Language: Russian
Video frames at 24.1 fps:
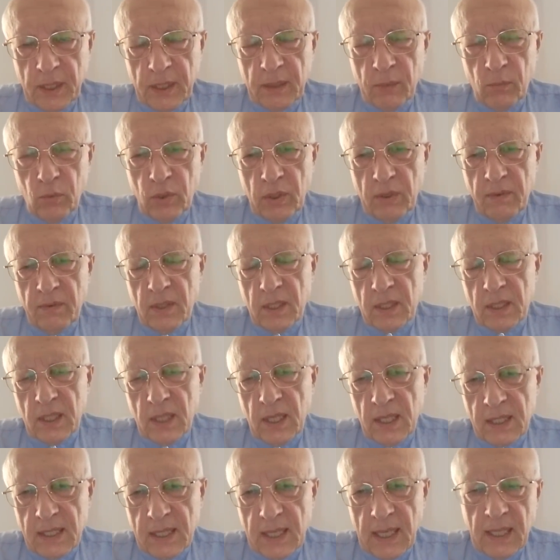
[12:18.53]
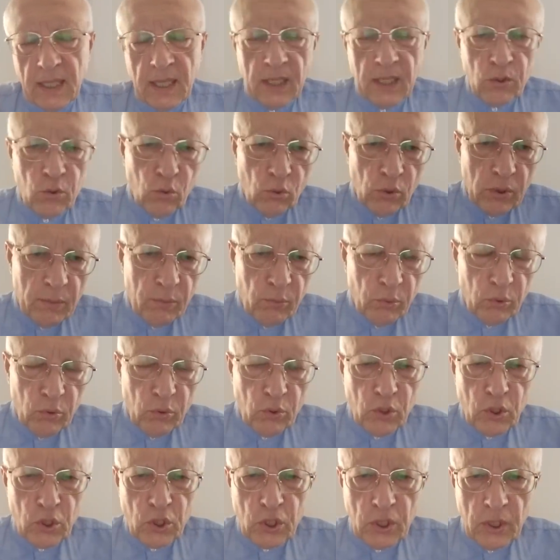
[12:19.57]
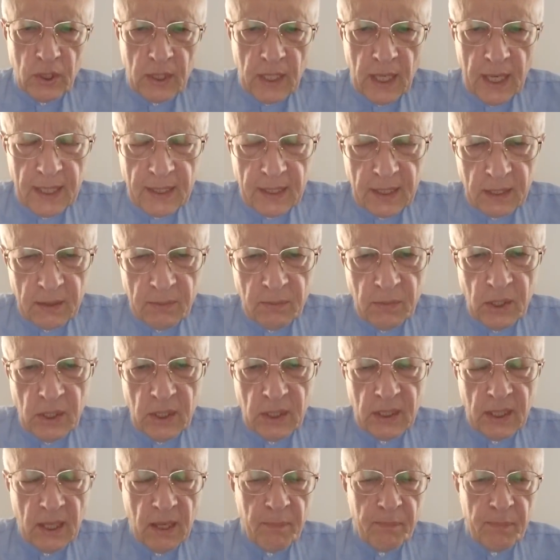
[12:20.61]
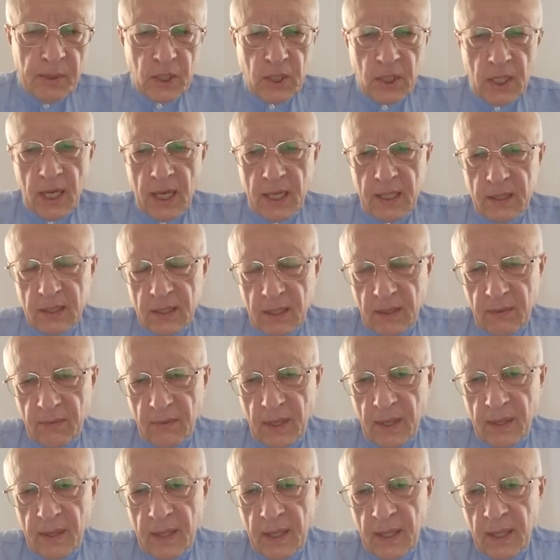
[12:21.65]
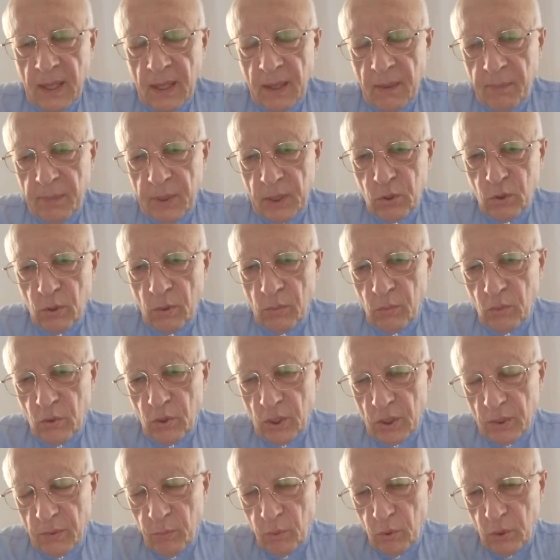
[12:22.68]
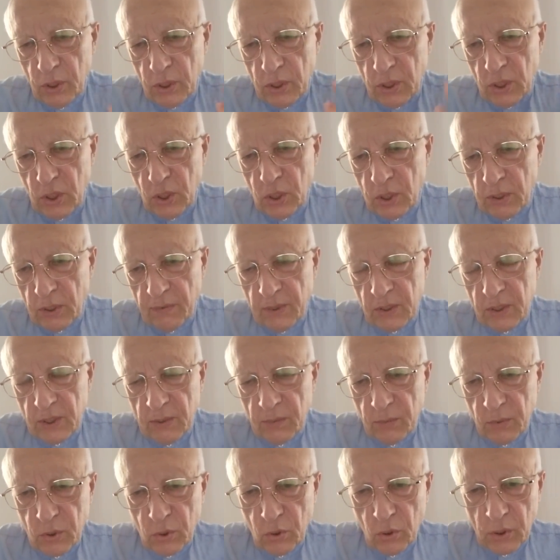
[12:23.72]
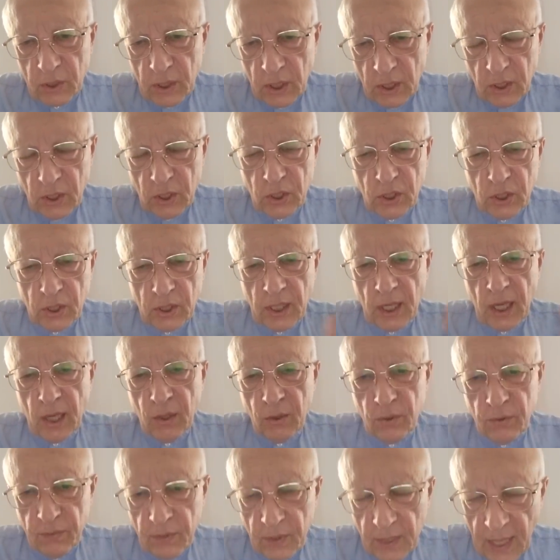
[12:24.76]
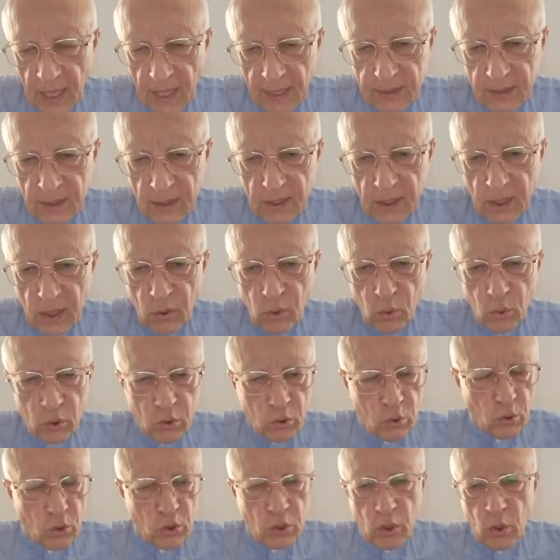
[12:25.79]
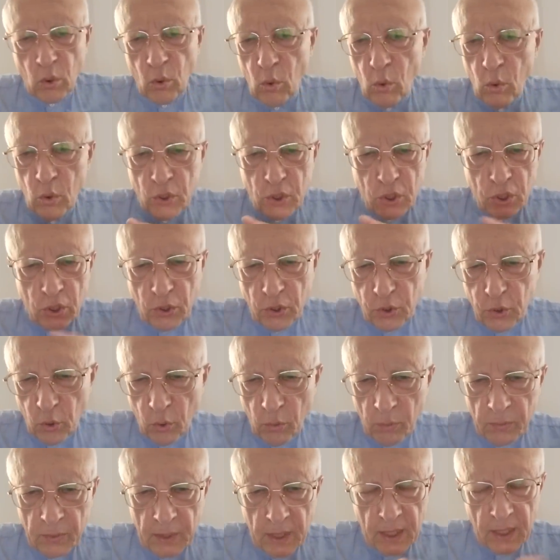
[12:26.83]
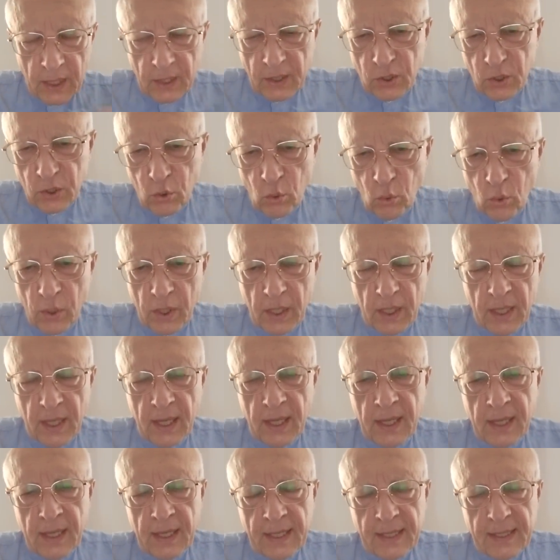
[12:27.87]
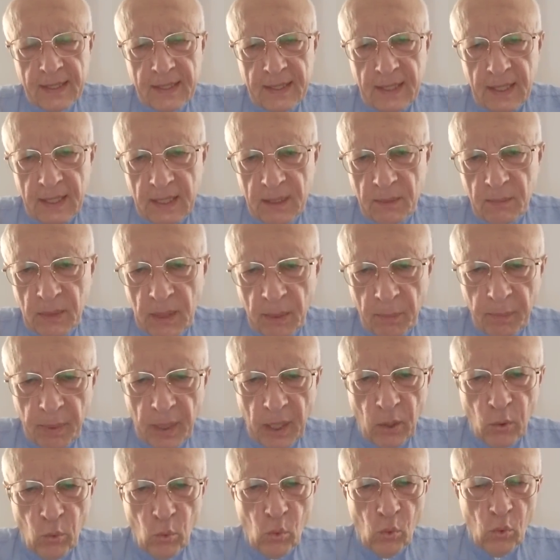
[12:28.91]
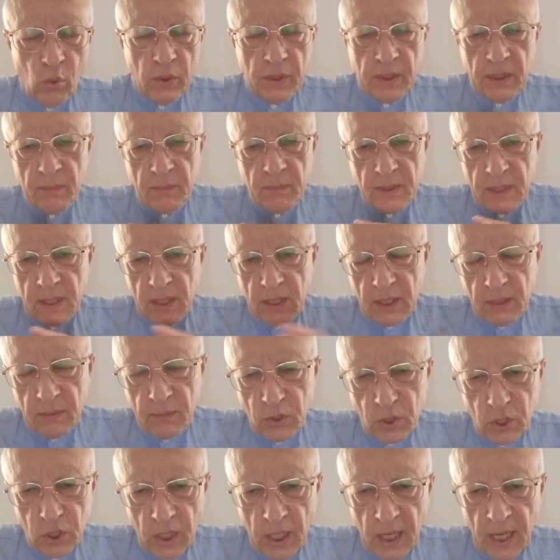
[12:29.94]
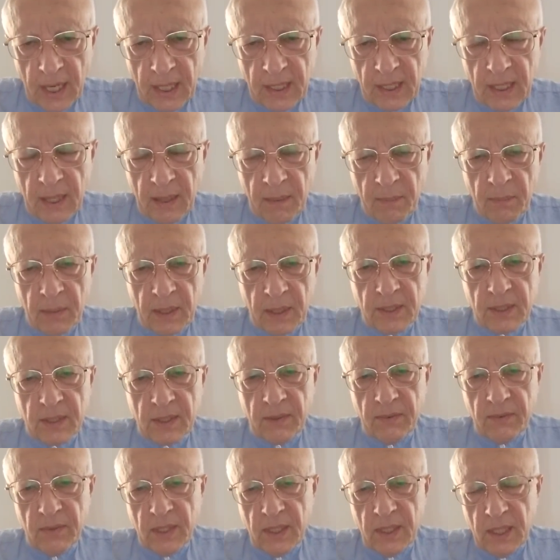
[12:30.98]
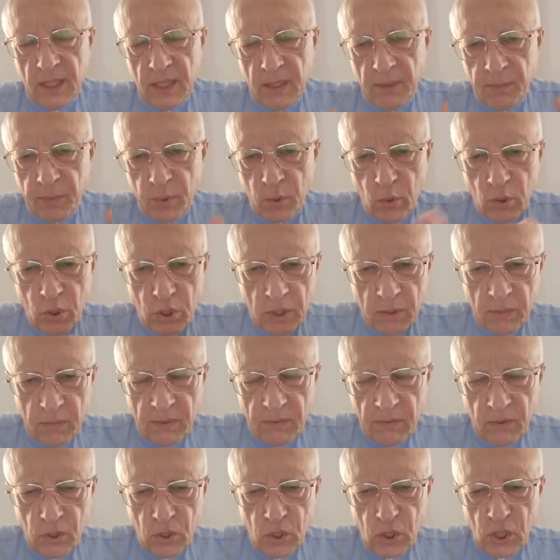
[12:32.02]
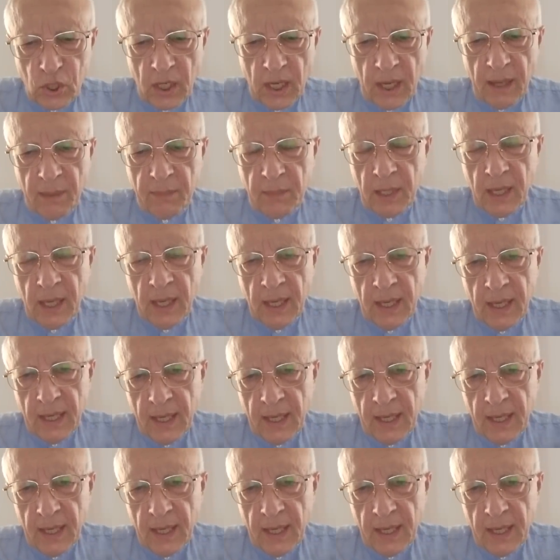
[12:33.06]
Поэтому, наверное, если они оттуда будут считать, отмененные Пожарского, потом у них будет 1800, они считают, 12 год, тоже очень темная история с этим Наполеоном, с этим сжиганием Москвы и прочими вещами.